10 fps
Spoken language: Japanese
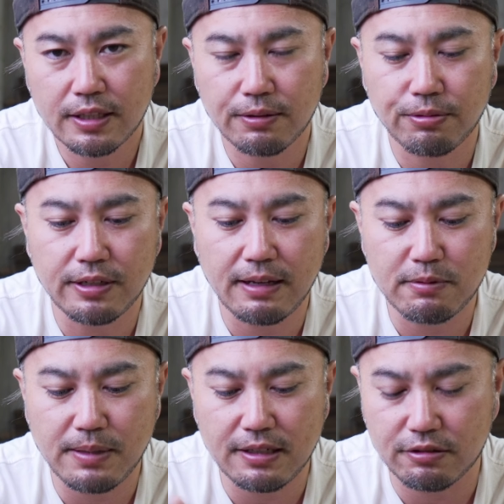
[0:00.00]
で
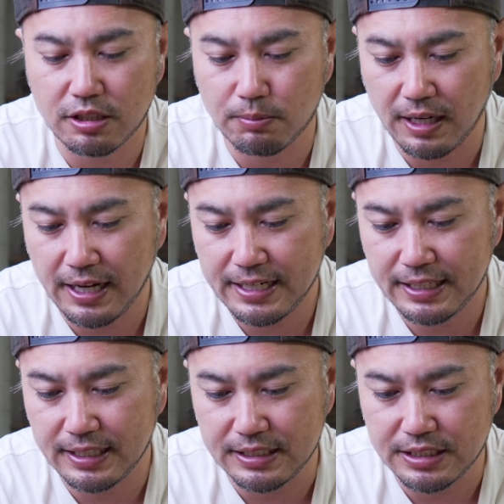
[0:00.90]
フレームバッグにも入
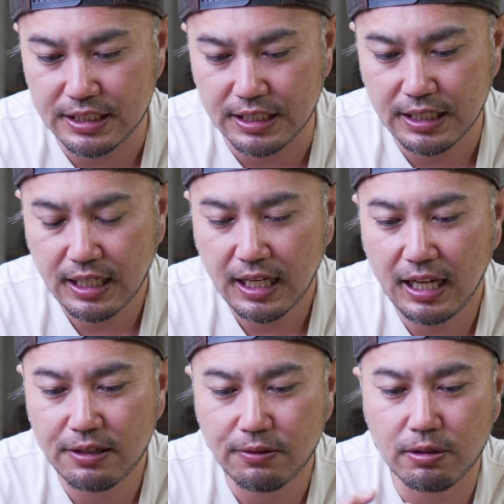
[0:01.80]
らないし
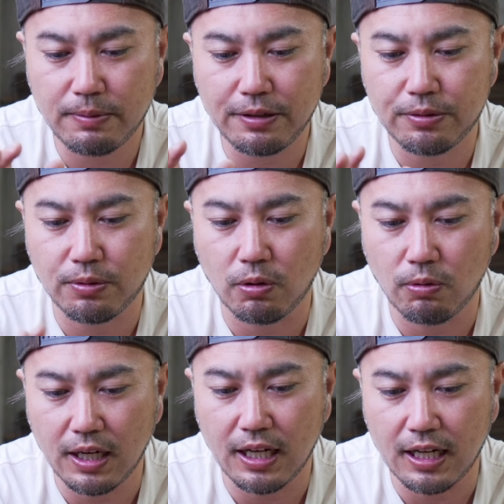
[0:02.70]
ハンドルバッグの
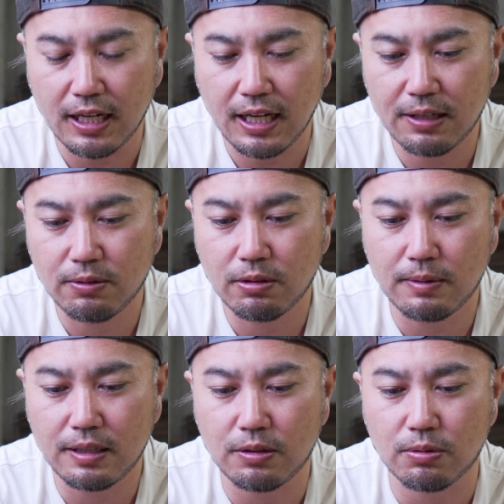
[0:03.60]
方は
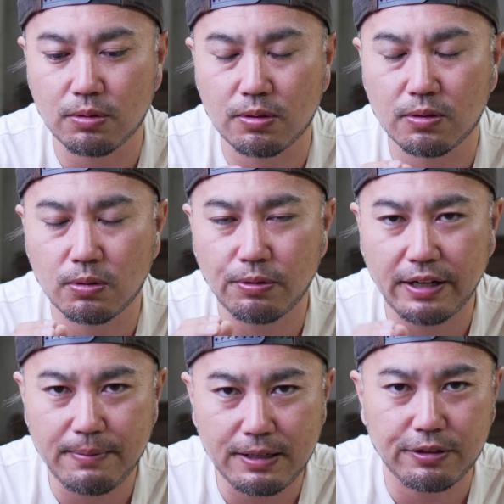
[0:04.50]
ハンドルバッグの
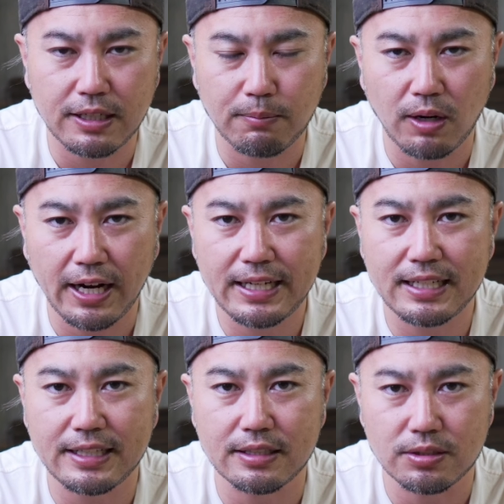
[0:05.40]
ドライバッグにはもう入
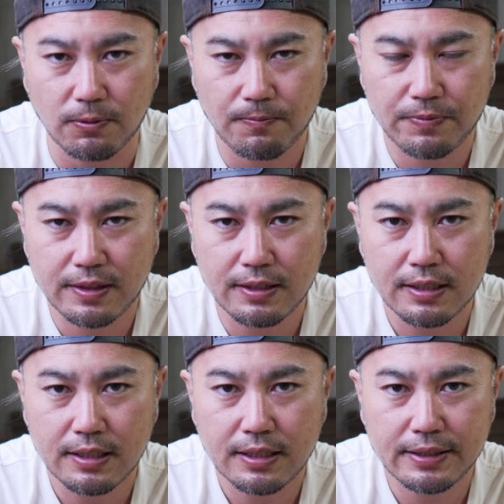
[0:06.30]
らないんですよ
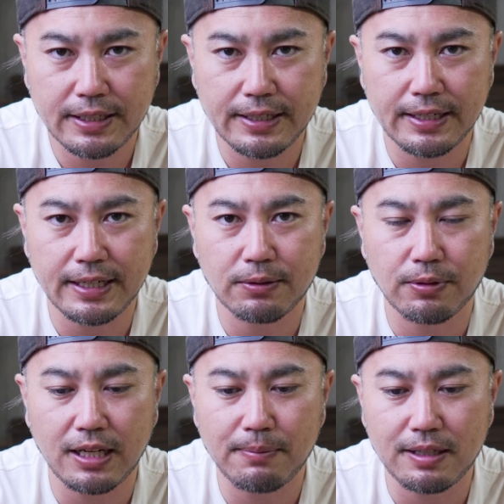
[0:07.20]
だから
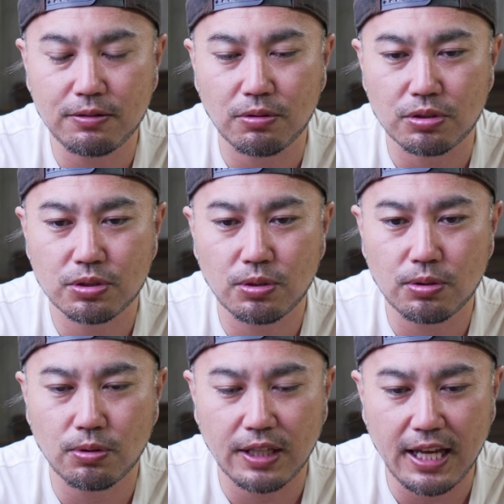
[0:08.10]
ドライバッグの
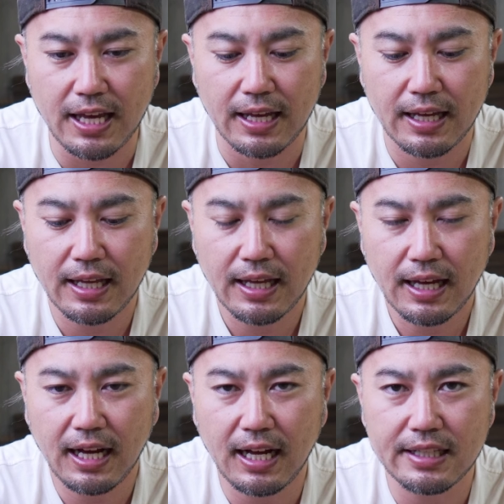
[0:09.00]
外で
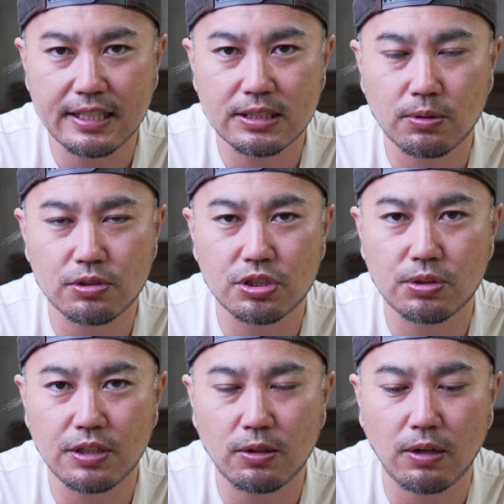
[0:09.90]
ハーネスと一
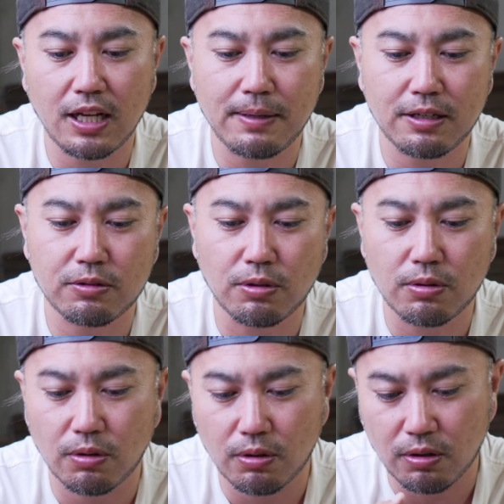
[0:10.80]
緒にドライバッグ
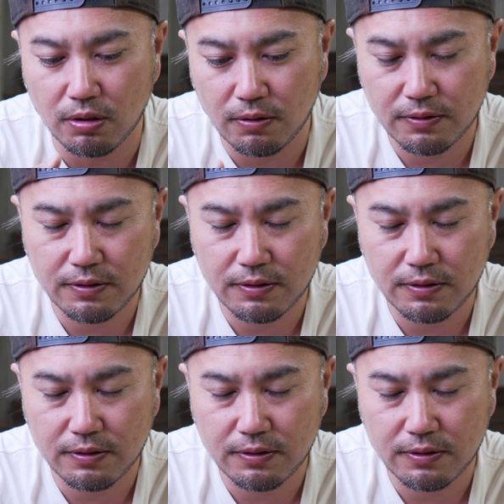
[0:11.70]
をこ